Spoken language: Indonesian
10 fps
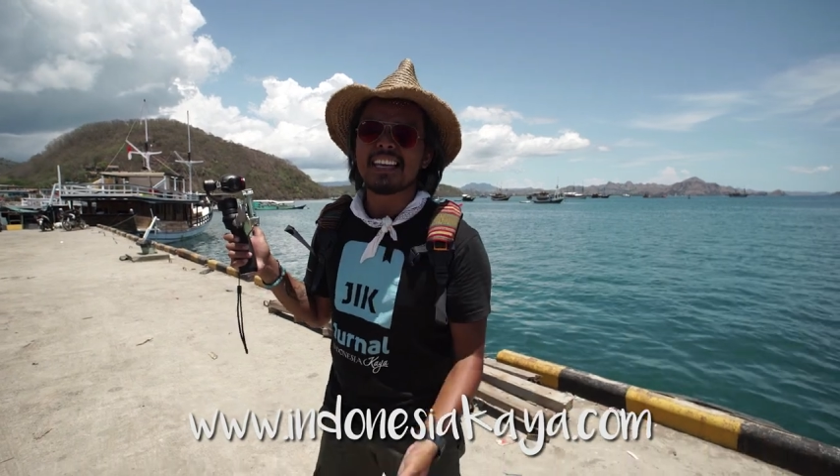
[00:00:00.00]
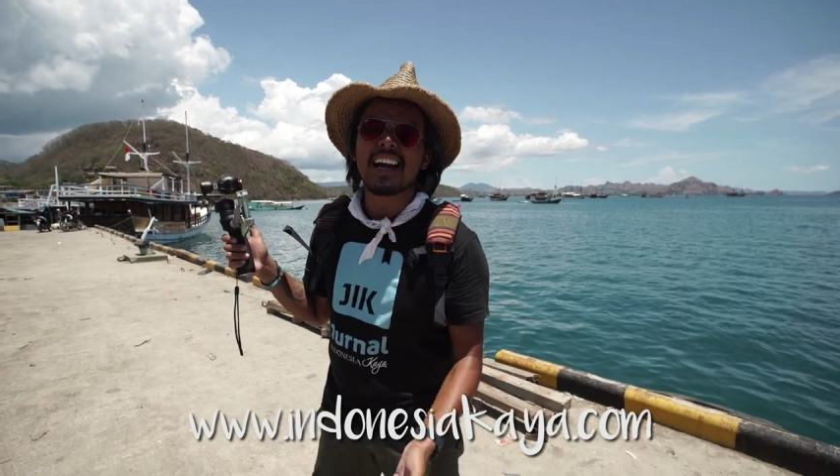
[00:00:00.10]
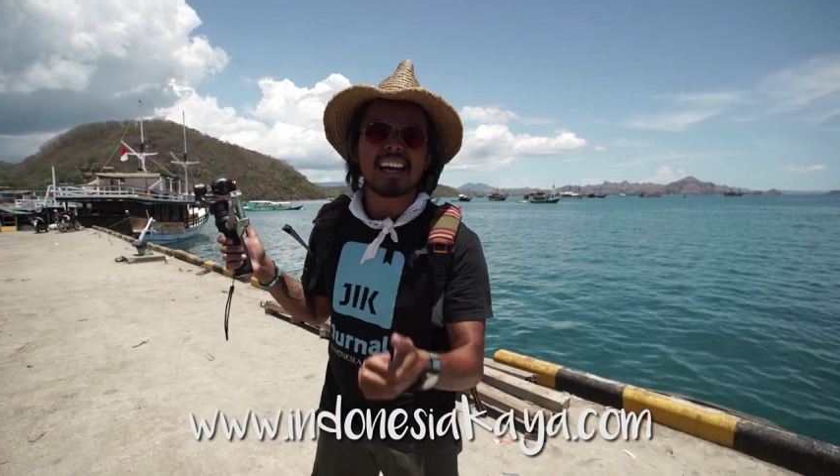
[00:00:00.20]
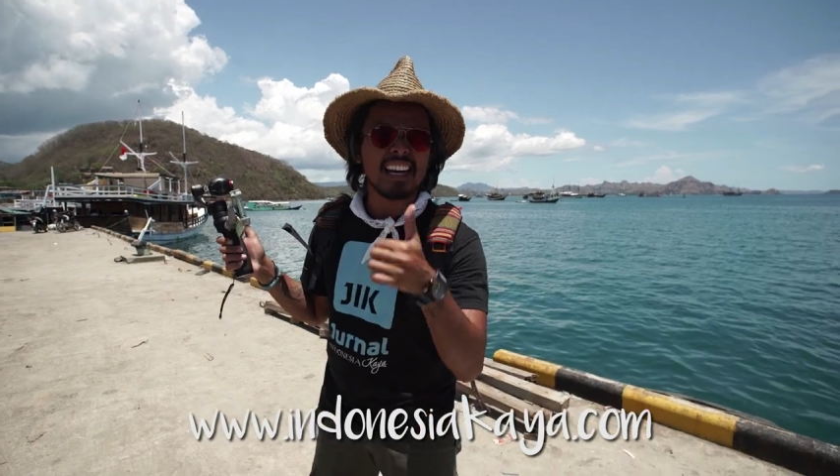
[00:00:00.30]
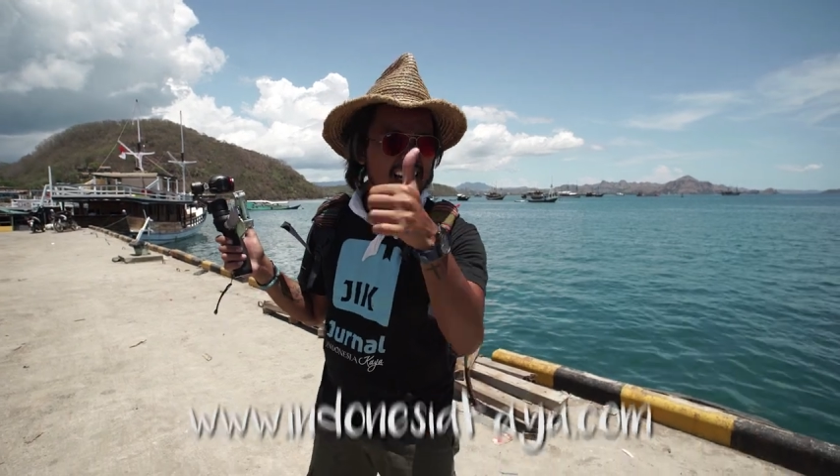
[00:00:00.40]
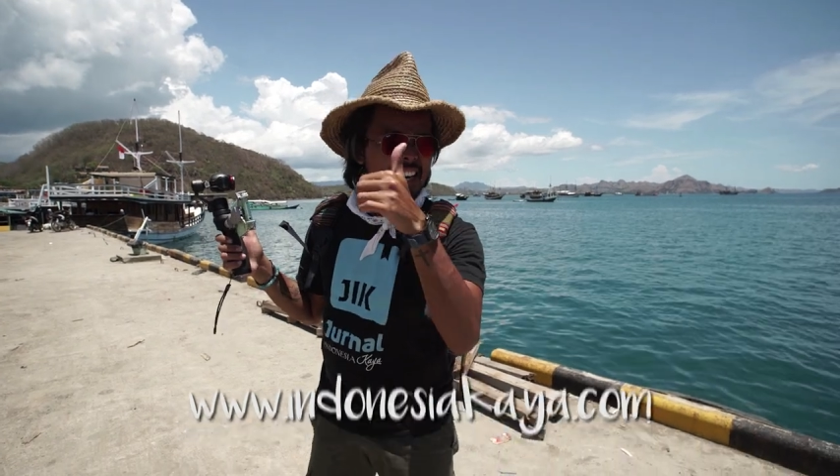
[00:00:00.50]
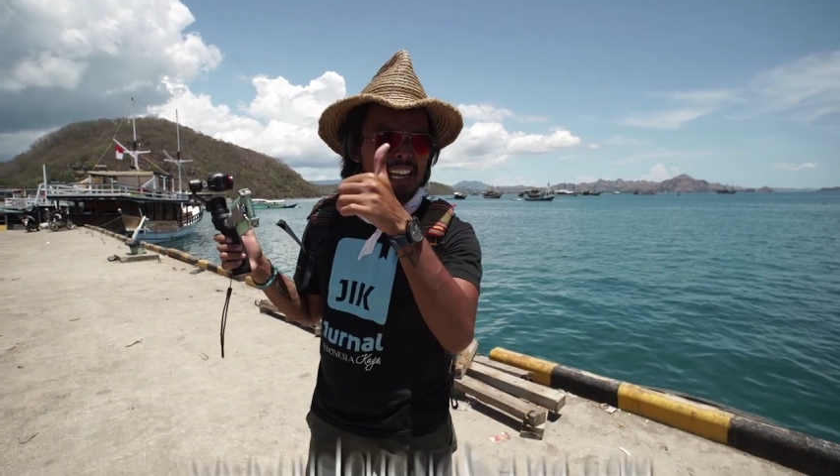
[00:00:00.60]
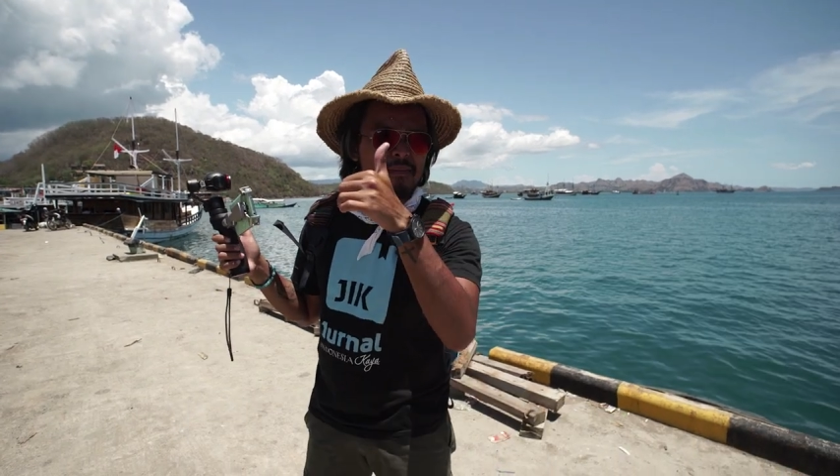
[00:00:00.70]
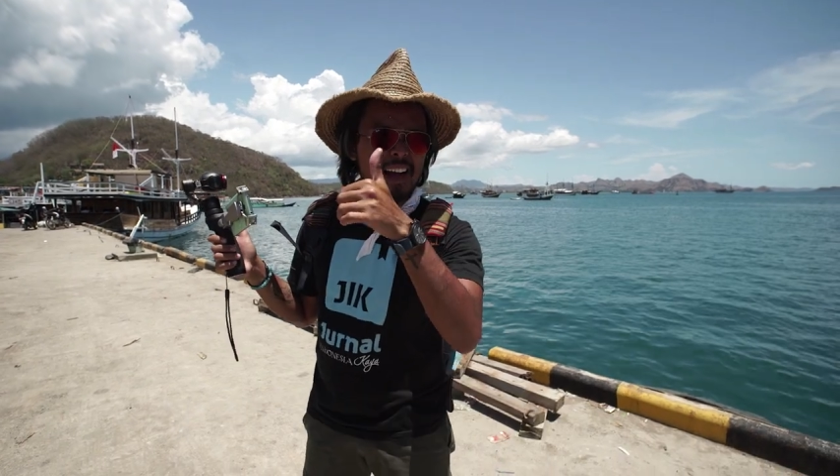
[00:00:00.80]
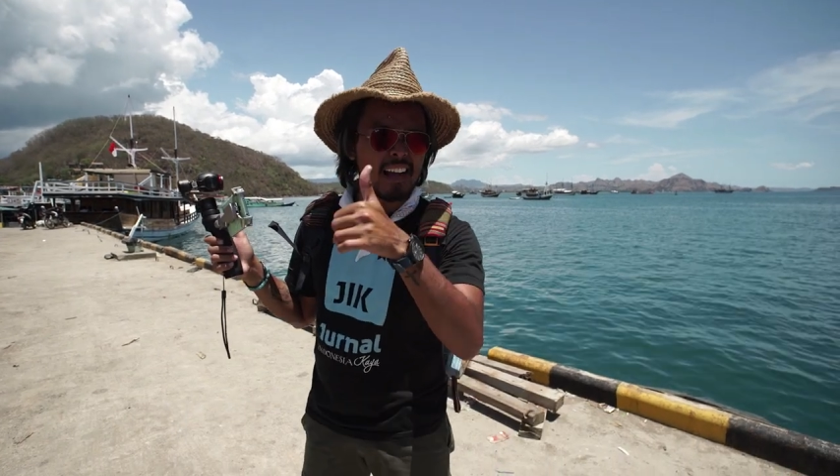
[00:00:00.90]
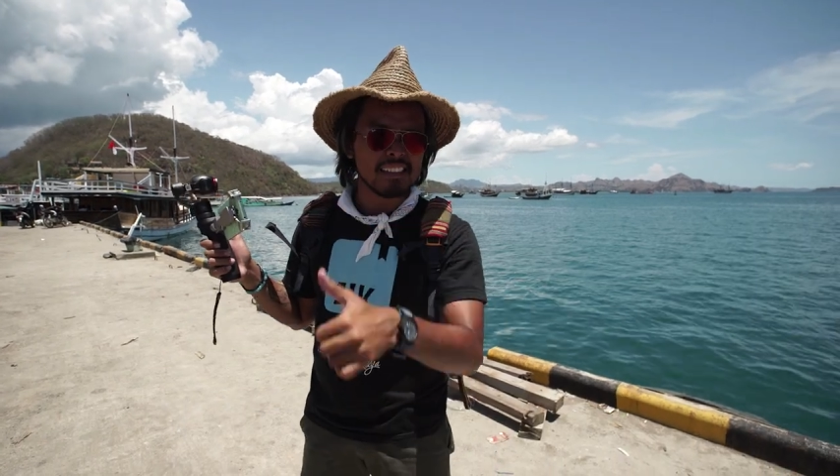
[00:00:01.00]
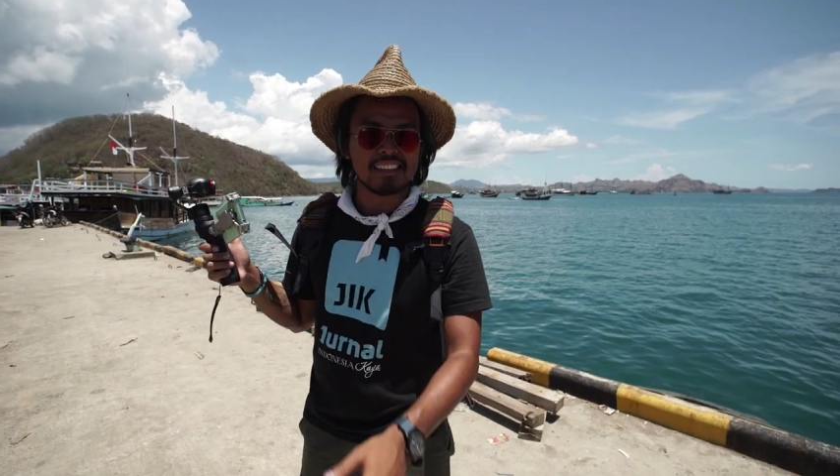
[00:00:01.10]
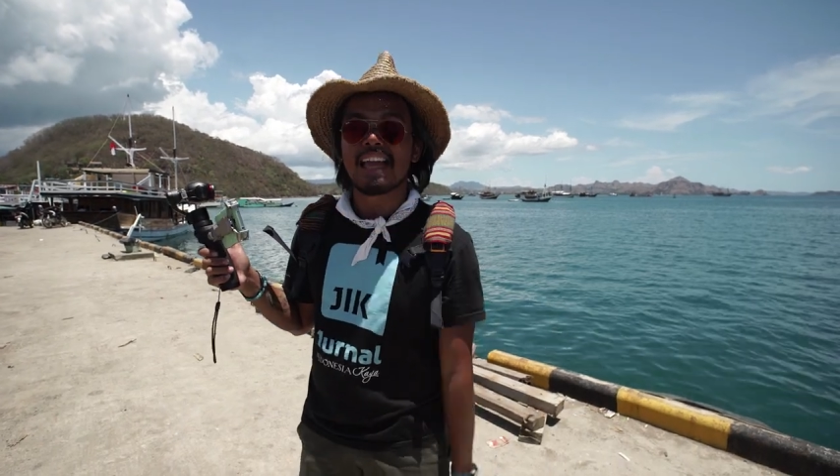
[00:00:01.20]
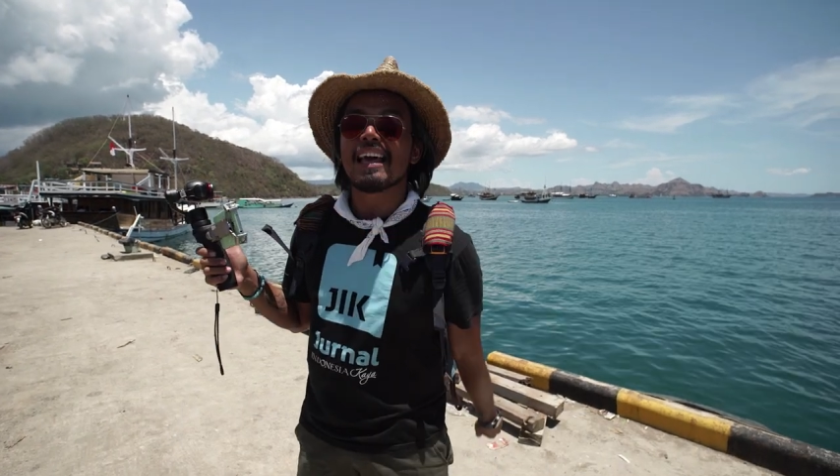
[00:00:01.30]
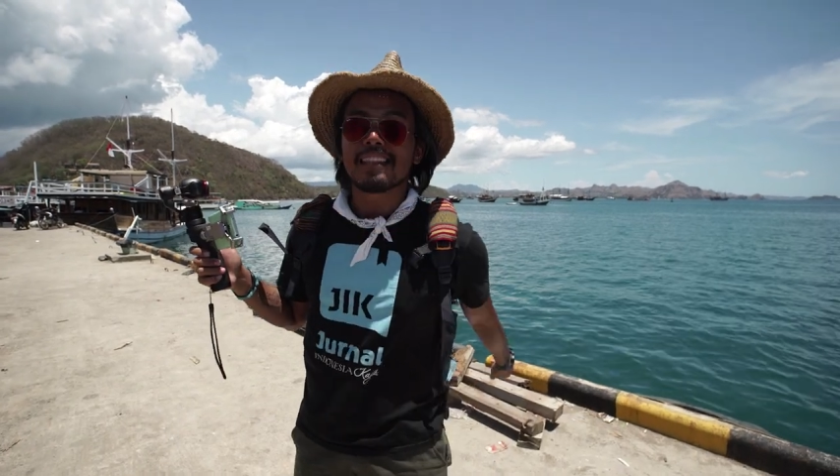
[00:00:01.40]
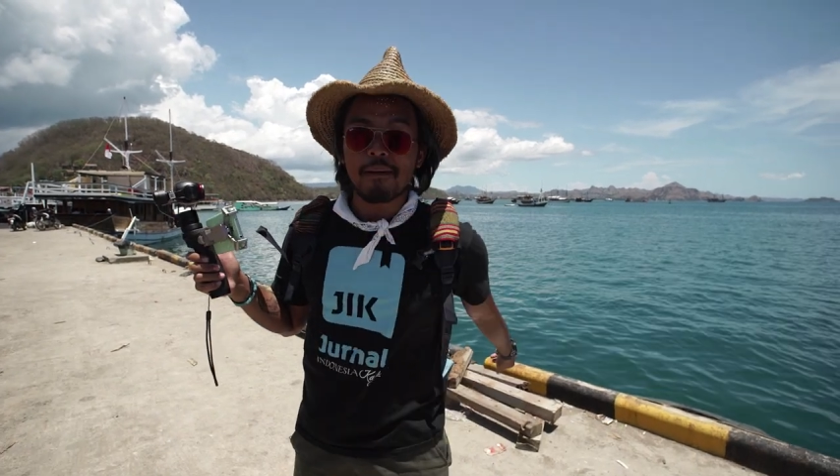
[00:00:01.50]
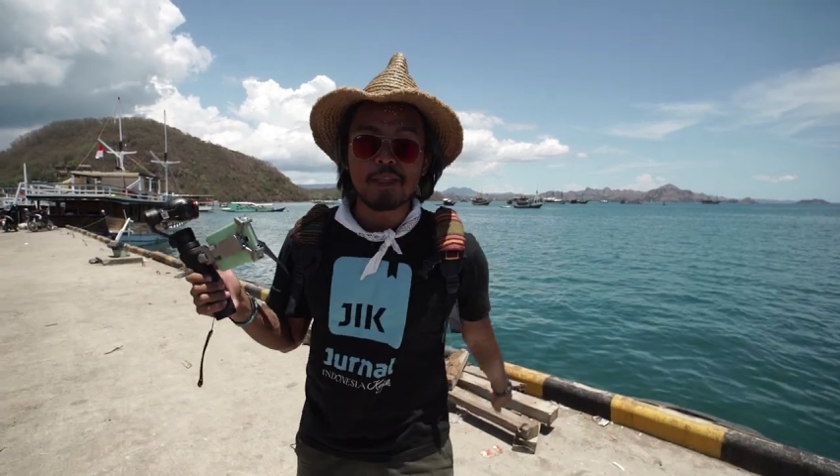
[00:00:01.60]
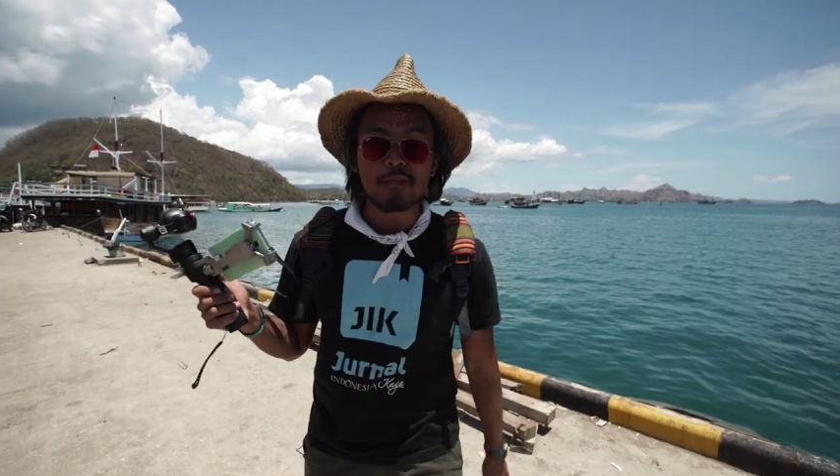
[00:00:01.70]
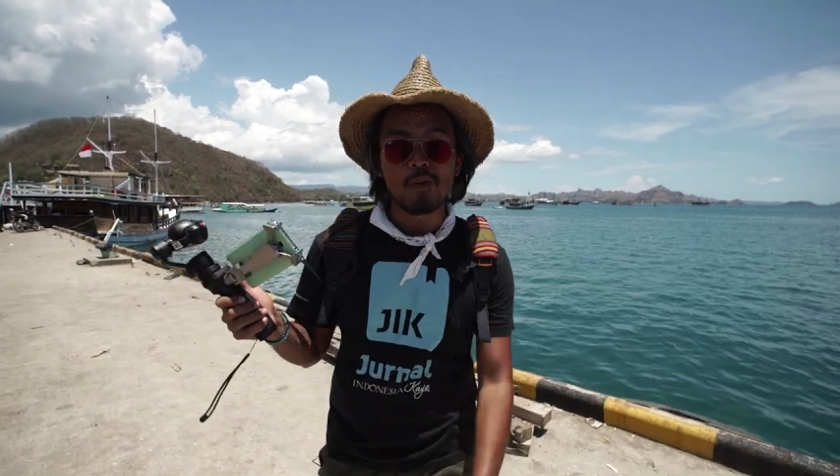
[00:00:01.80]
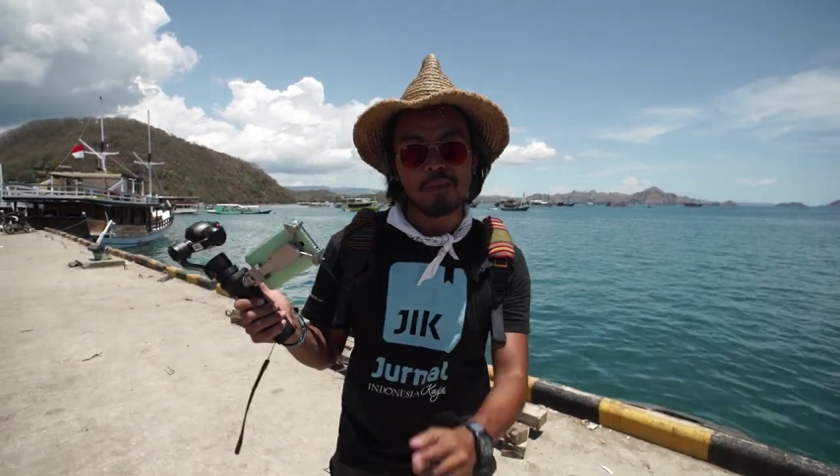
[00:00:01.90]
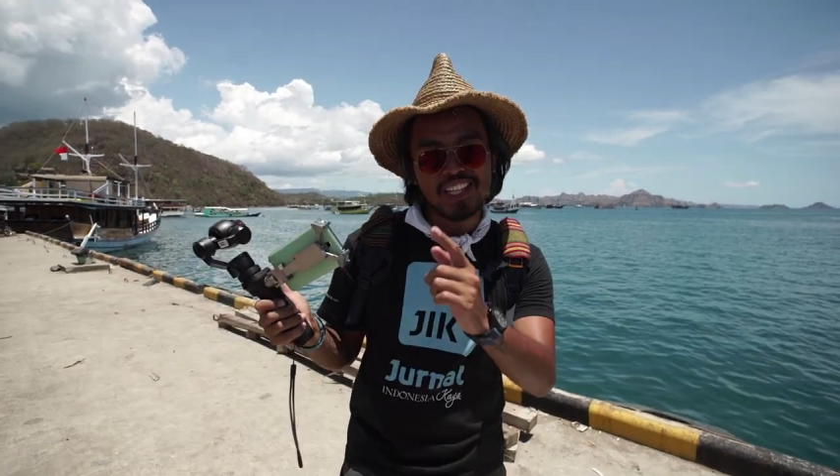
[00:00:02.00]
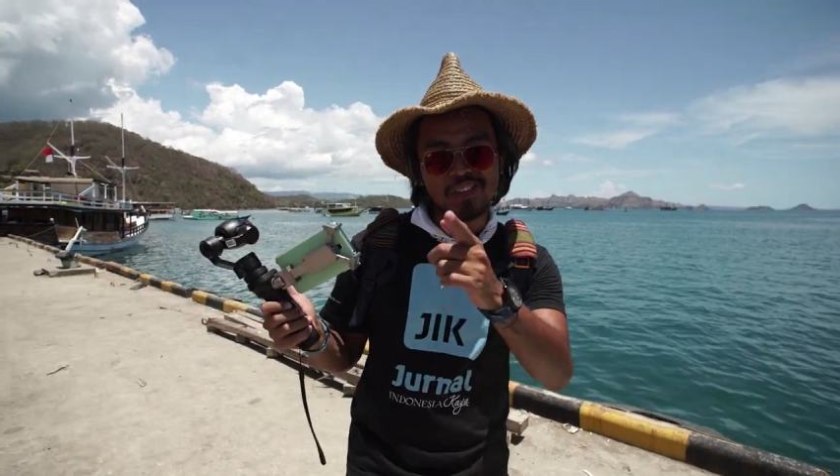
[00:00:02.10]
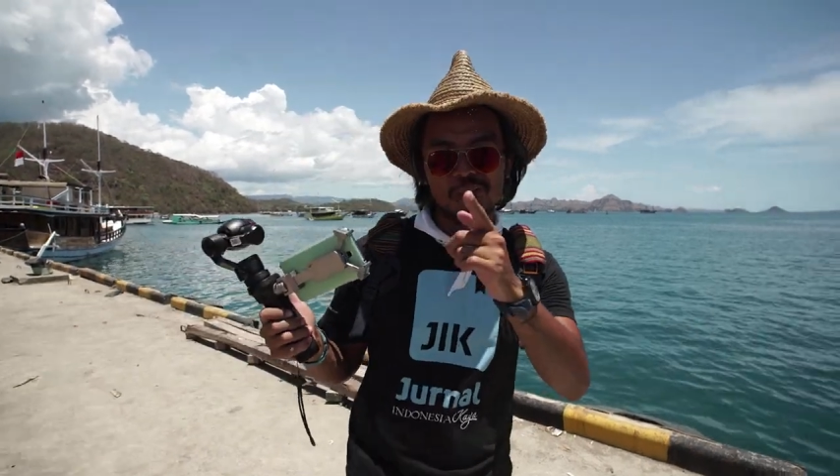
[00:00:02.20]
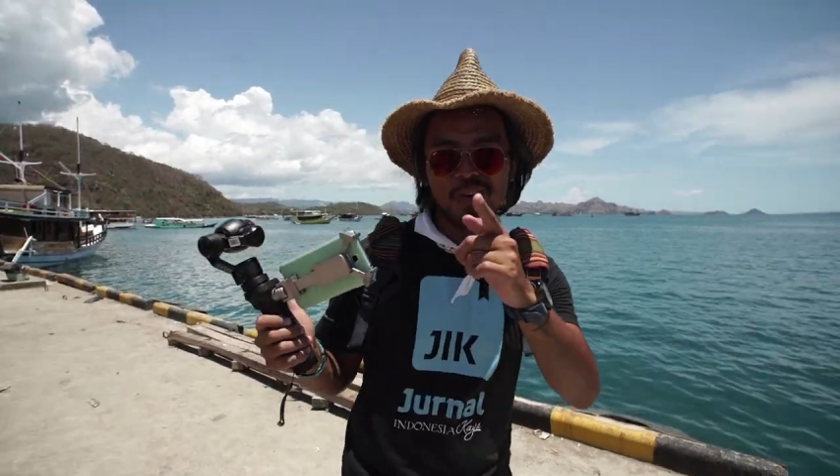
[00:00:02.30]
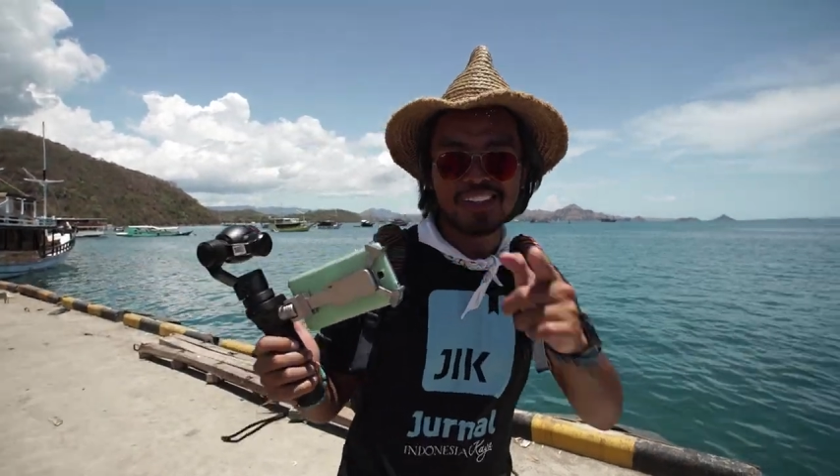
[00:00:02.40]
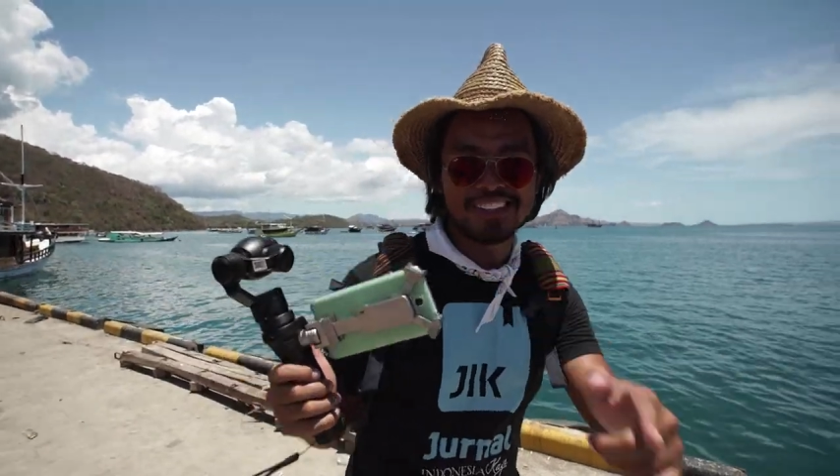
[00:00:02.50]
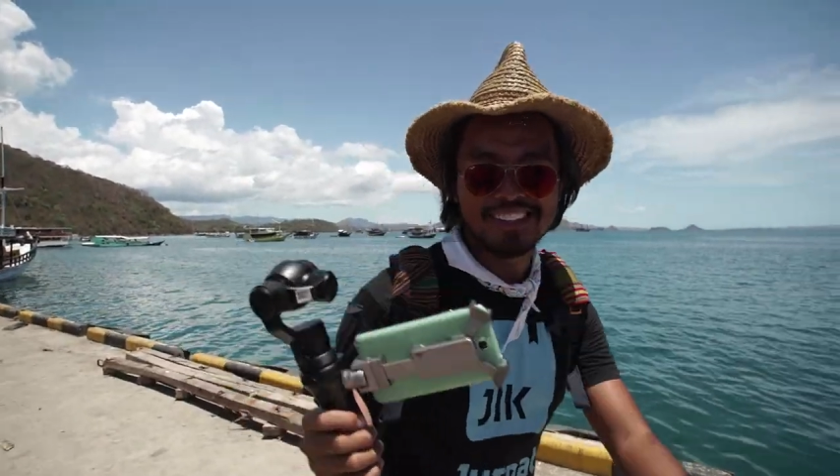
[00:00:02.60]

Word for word: yang keren banget. Tapi sebelum itu,